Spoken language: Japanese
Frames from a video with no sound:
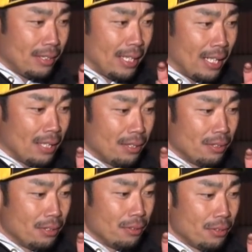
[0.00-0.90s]
みが
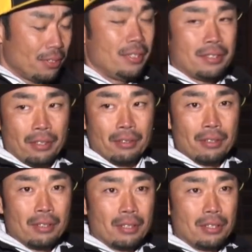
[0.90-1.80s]
薄いんですよ
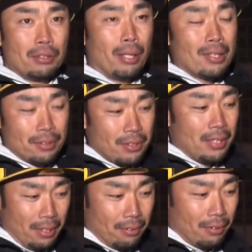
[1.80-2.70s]
弱く吸っ
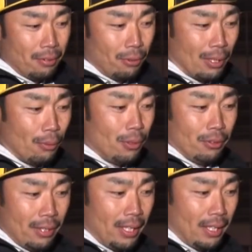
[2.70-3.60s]
てることが多い
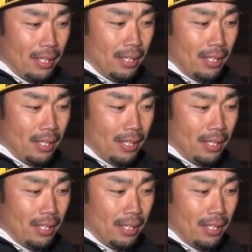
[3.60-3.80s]
ので